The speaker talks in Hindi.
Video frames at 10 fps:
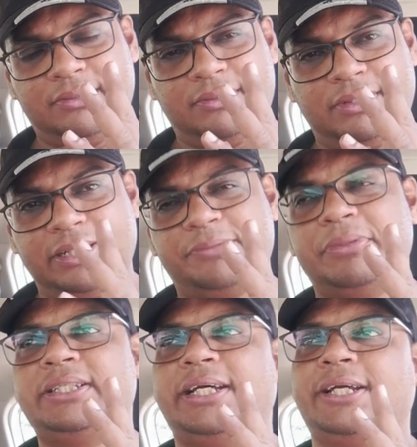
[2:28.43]
रिज
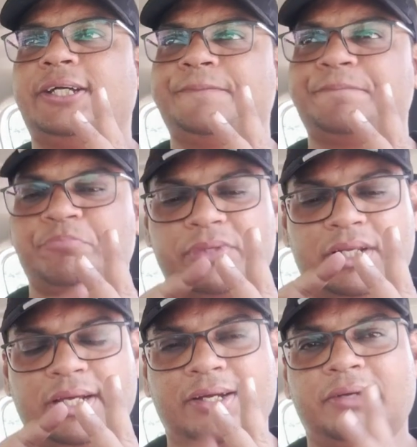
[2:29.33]
मिल जाएगा
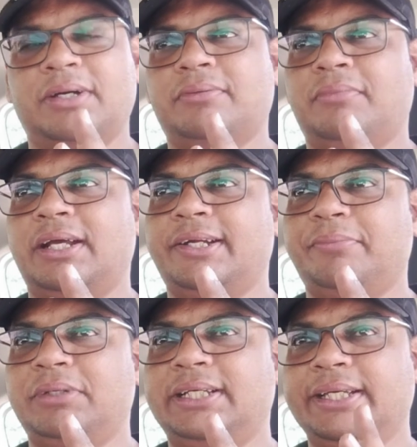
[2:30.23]
लक्कड़ मार्केट
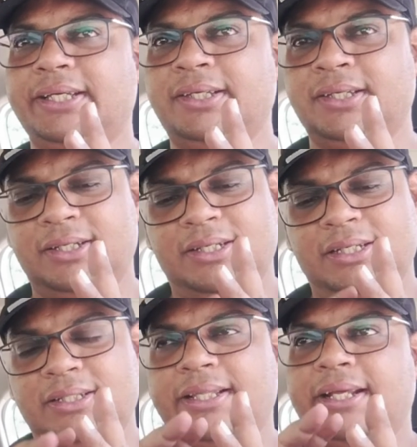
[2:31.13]
मिल जाएगी
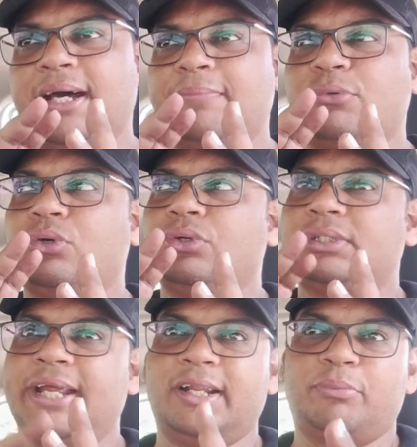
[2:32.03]
देन आपको
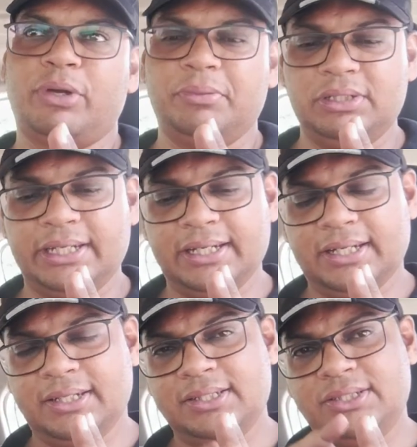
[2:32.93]
स्कैंडल पॉइंट मिल
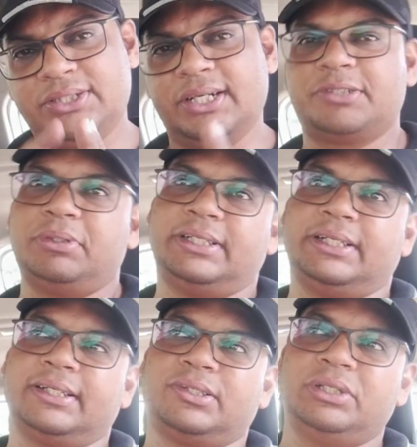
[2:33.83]
जाएगा चर्च मिल
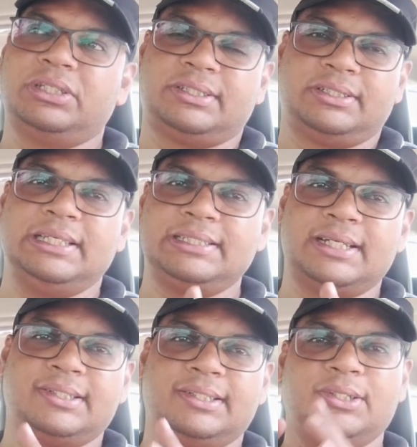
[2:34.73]
जाएगा तो ये तीन
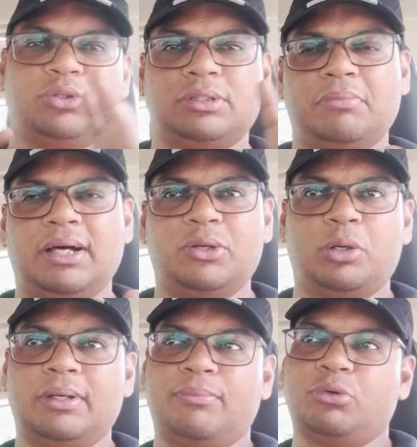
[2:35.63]
चार चीजें जो सब माल रोड
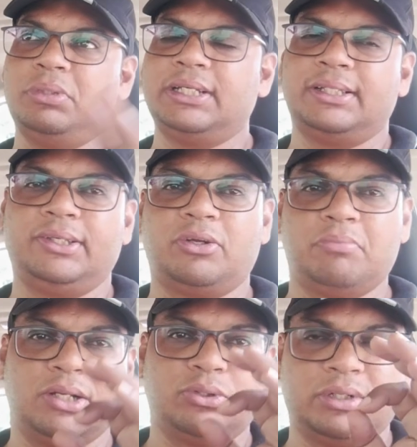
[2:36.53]
पे आपको मिल जाती हैं और
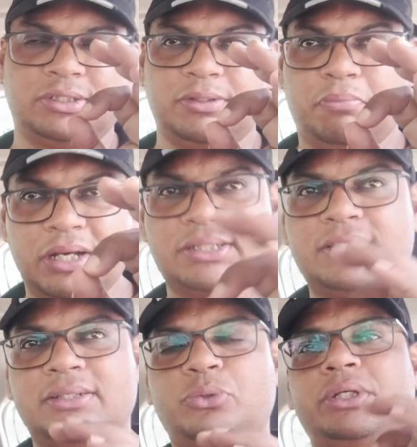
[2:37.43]
माल रोड ऑफ द
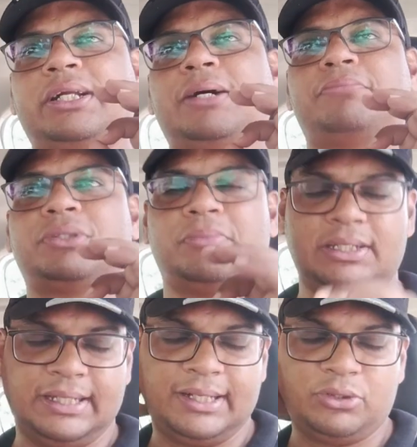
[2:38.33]
मस्ट कोई अगर आप शिमला
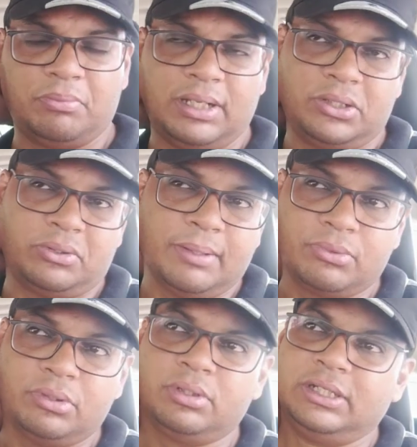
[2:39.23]
जा रहे हैं तो माल रोड
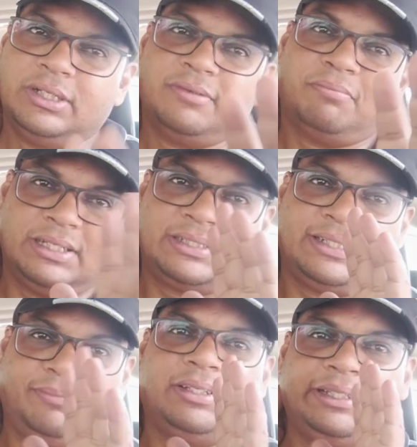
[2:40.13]
आपको मस्ट
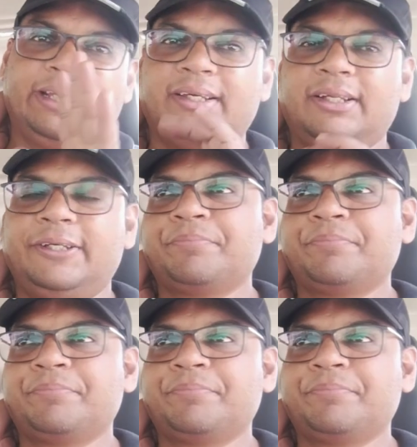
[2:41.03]
है मतलब देखने के लिए